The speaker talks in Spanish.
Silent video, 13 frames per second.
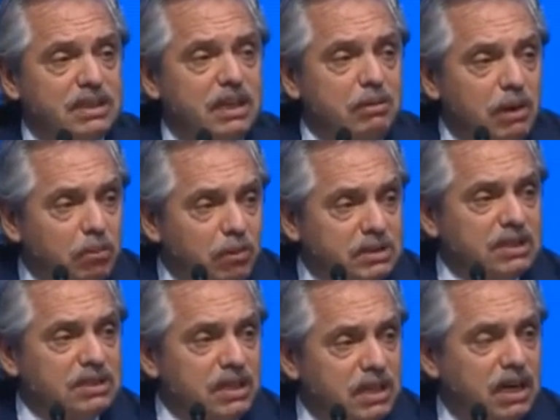y vamos a
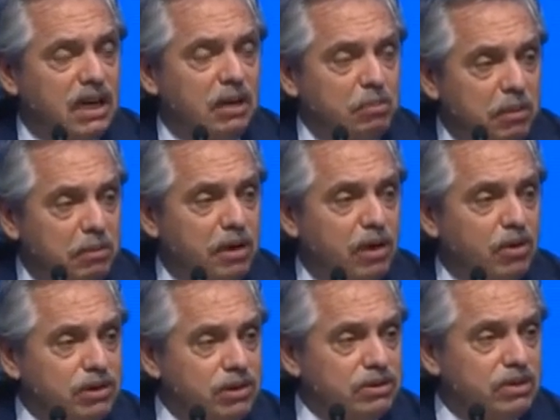seguir en las mismas
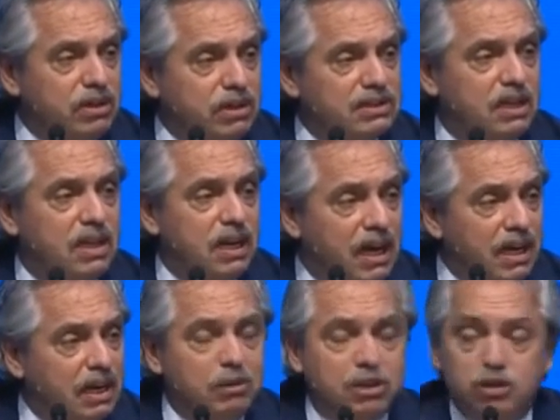condiciones en el
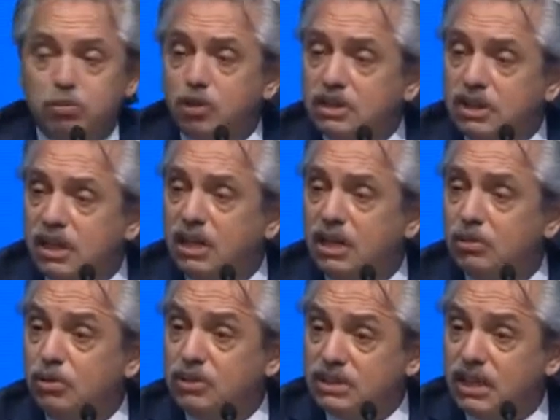área metropolitana de
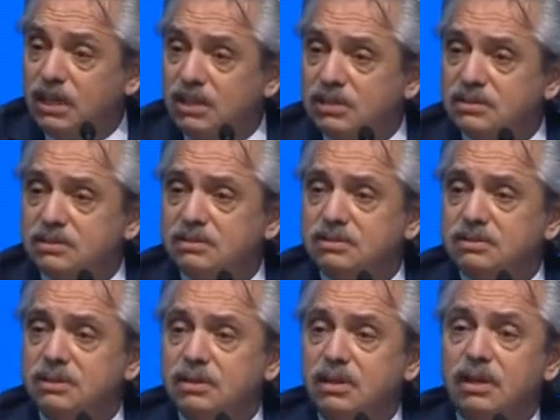Buenos Aires,
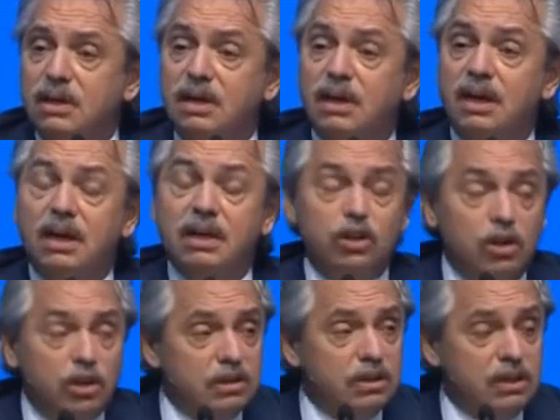en
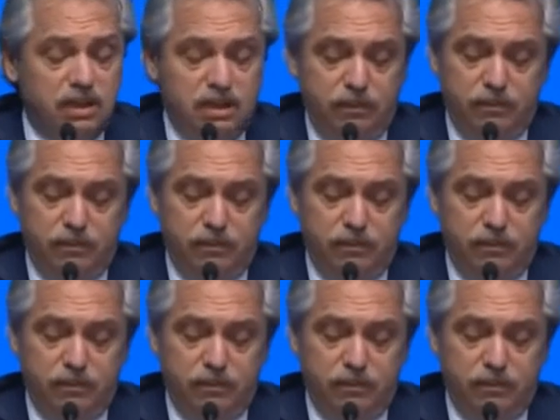donde,